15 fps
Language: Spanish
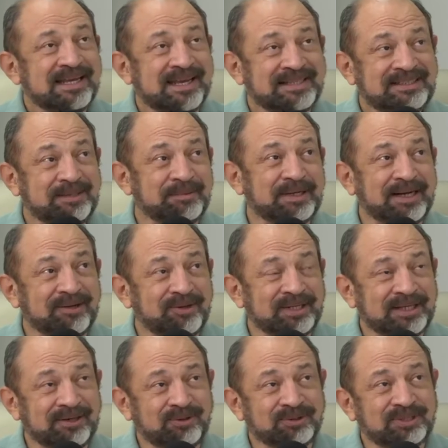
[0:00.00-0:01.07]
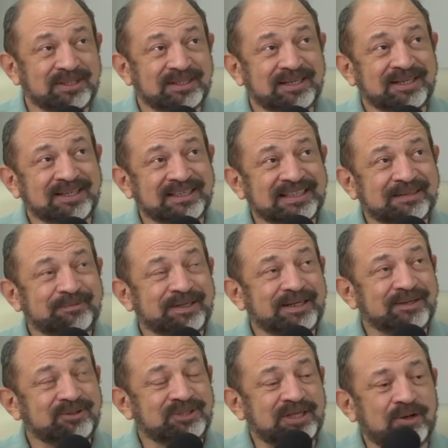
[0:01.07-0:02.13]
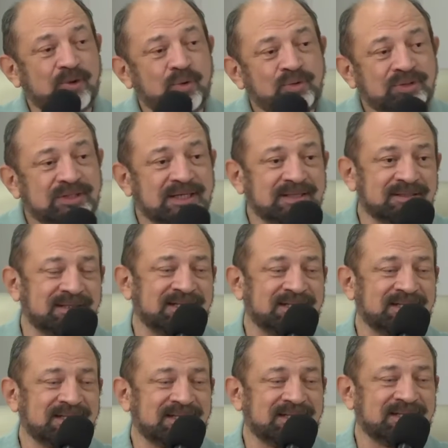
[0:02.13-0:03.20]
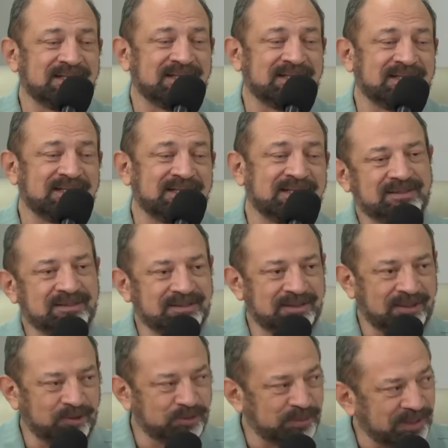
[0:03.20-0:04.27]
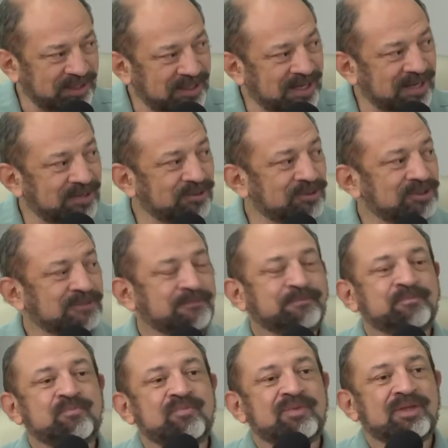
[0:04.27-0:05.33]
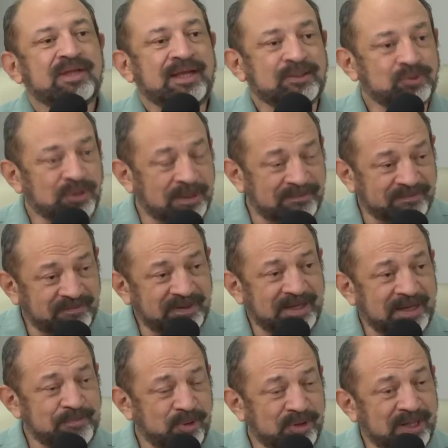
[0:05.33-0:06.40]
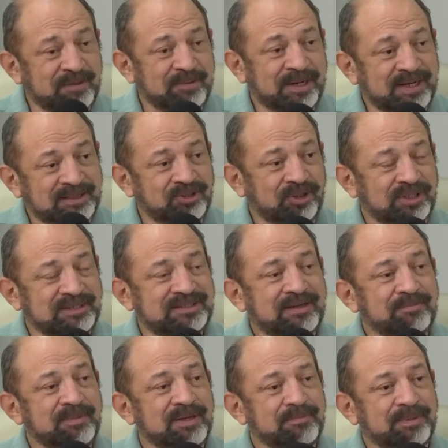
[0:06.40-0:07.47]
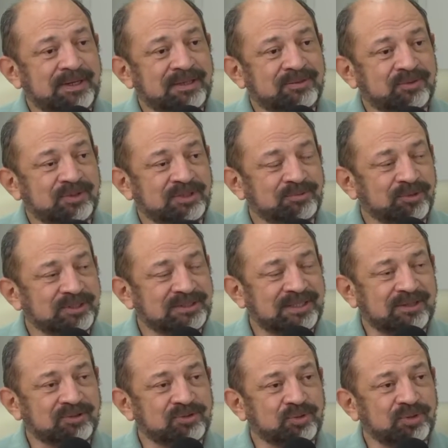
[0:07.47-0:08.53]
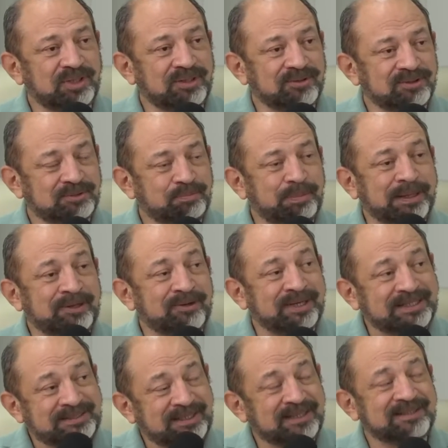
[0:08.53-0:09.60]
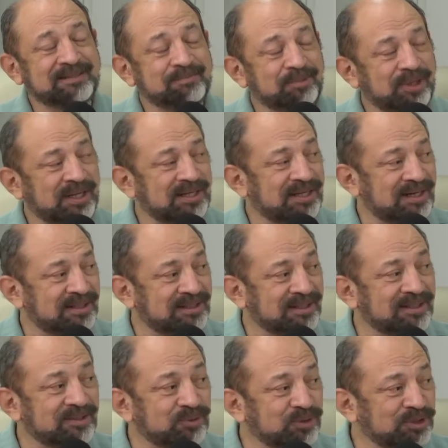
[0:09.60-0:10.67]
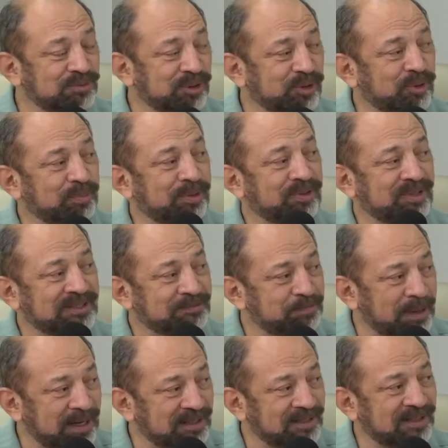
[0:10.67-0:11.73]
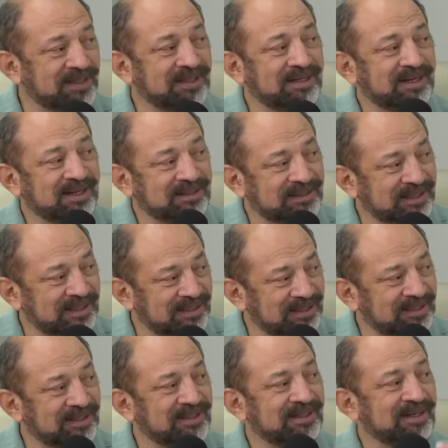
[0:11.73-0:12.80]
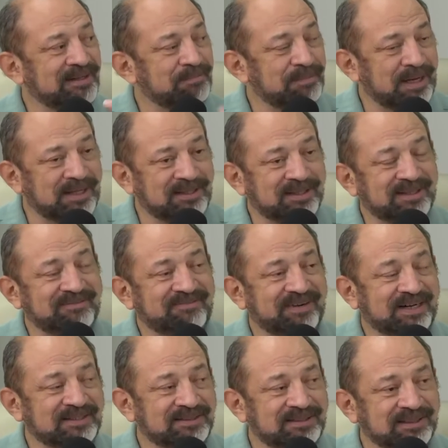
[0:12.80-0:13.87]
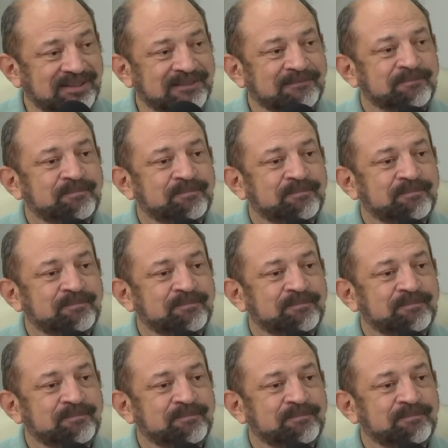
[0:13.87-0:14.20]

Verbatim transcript: este verano hay que considerar que en el verano se juntan las vacaciones de los mexicanos es una época de vacaciones también para el turismo de Estados Unidos, pero es la temporada alta del turismo europeo de España, de Inglaterra, de Alemania, de Francia.